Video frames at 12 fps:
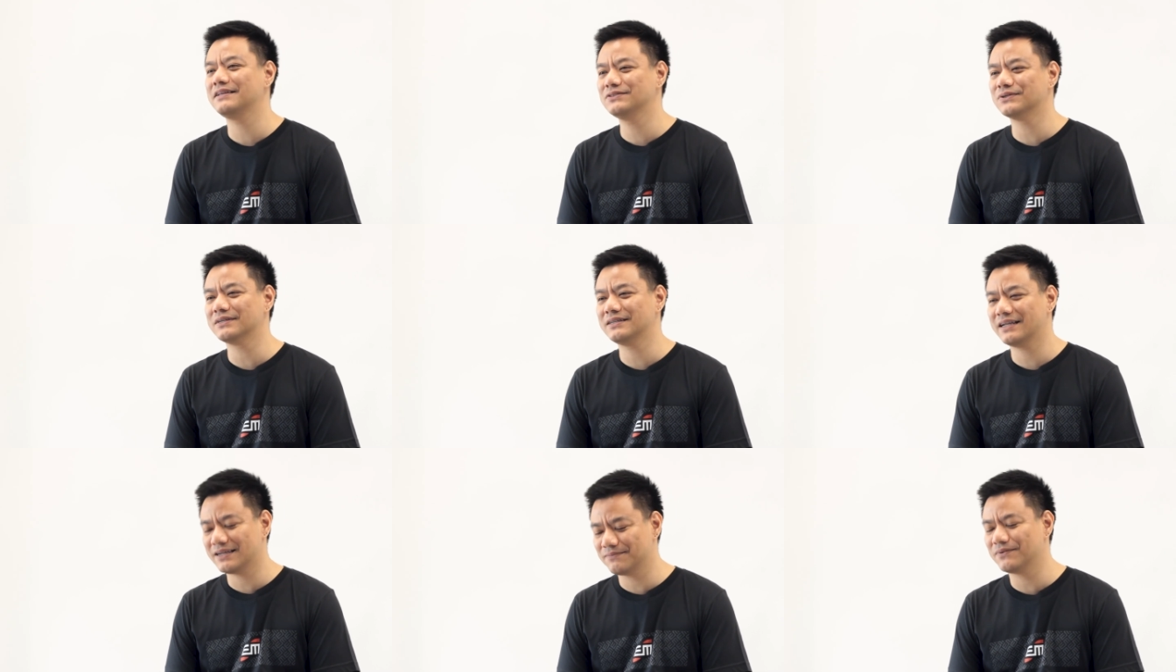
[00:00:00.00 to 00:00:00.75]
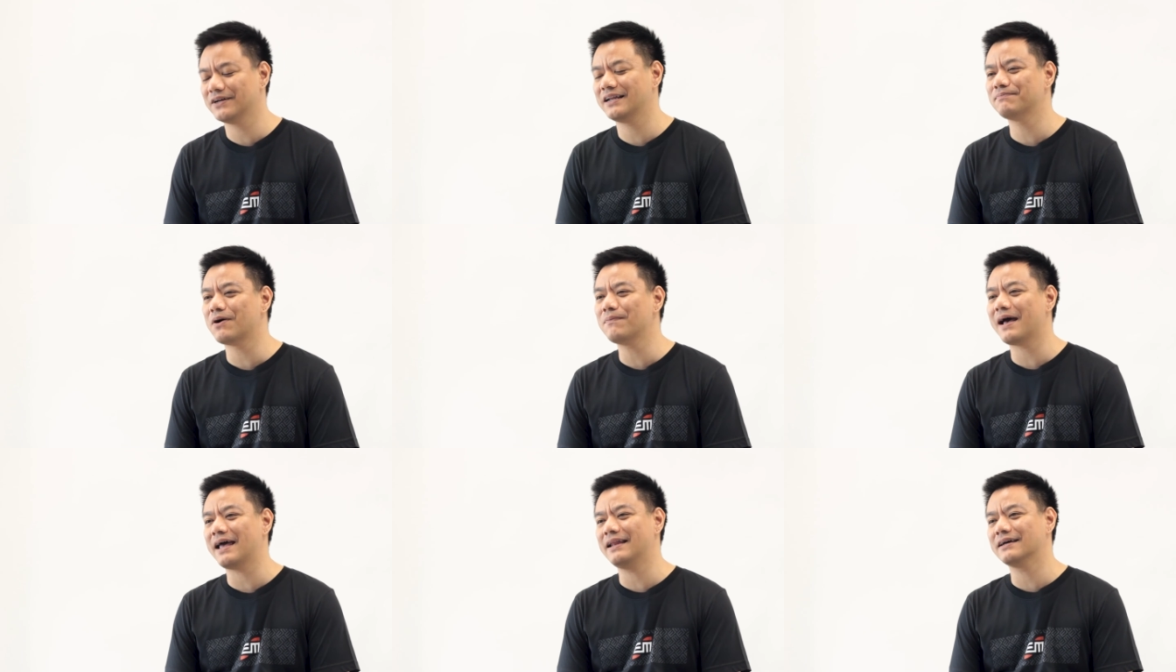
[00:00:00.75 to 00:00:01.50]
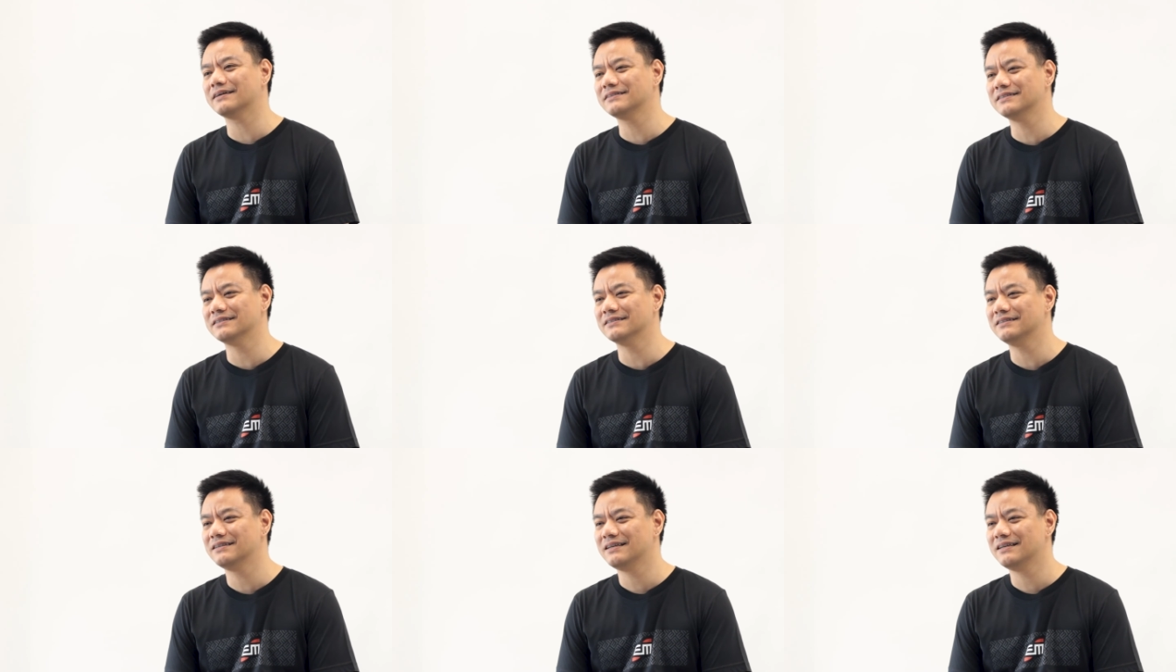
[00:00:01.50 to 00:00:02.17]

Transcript: มากที่สุดนะครับเพราะฉะนั้นเป้าหมายเนี่ยก็คือ